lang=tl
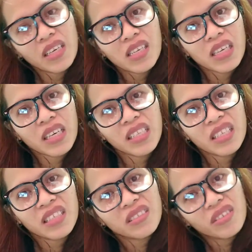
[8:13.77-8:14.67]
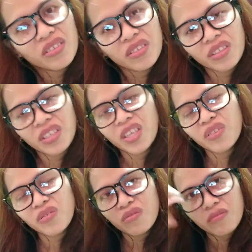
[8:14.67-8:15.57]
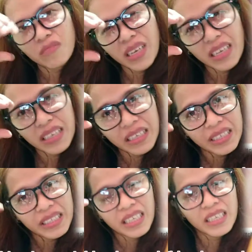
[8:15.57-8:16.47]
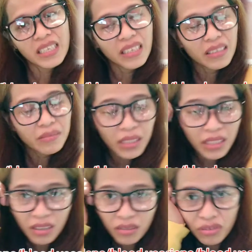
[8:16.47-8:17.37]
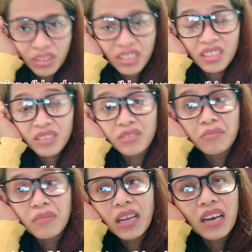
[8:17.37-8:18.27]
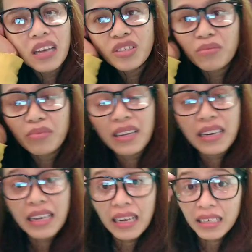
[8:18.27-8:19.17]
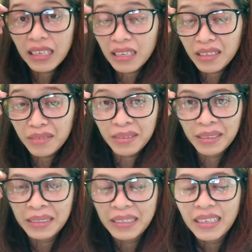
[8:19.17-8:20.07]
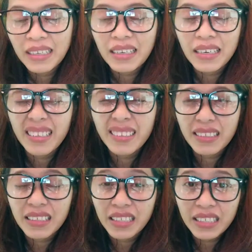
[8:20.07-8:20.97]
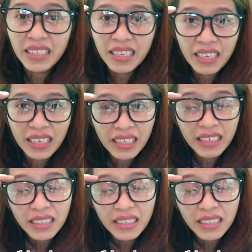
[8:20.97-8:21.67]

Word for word: nakita ng doktor na yung mga artery ng mata ko hindi normal. Sobrang lalaki ng ano ng artery niya.